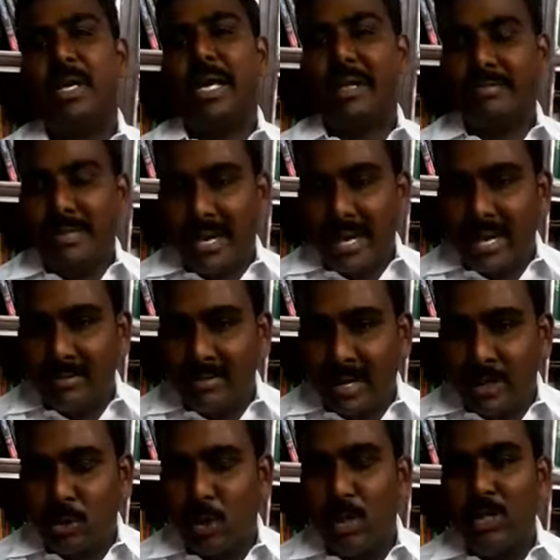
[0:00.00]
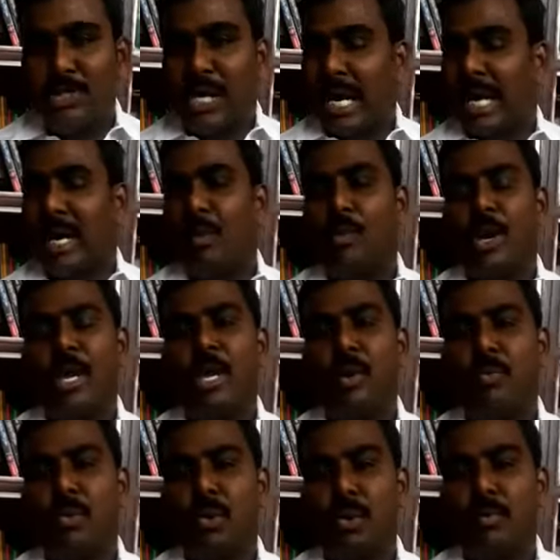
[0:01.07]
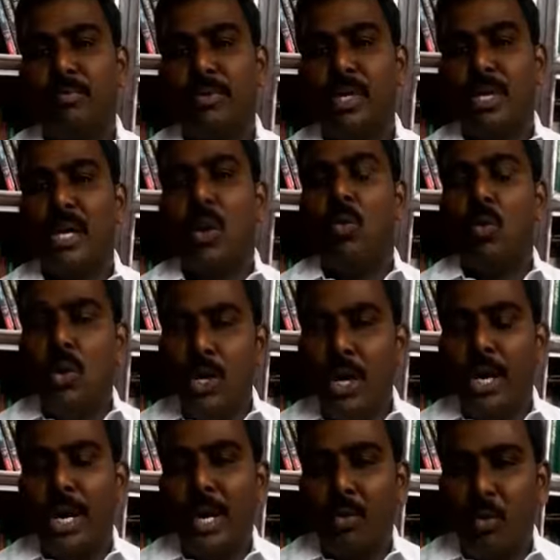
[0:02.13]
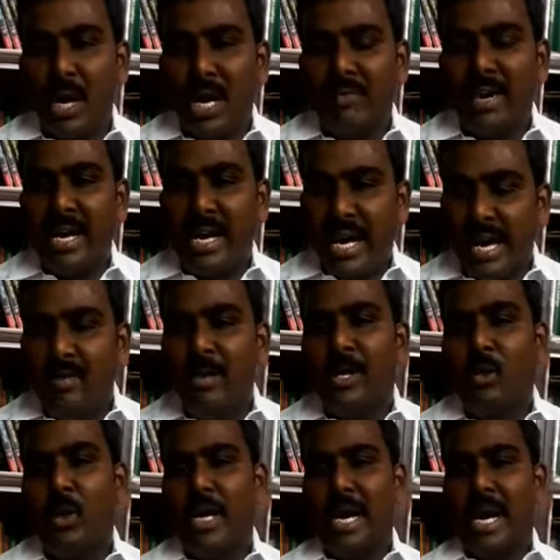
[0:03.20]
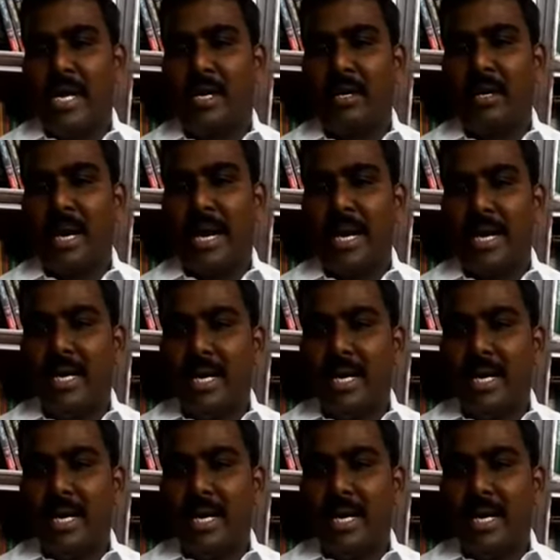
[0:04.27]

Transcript: எத்தனை எத்தனை தொழிற்சாலைகள் முடங்கி போகும் உண்ணுகிற உணவை கேள்விக்குறியாக்குகிற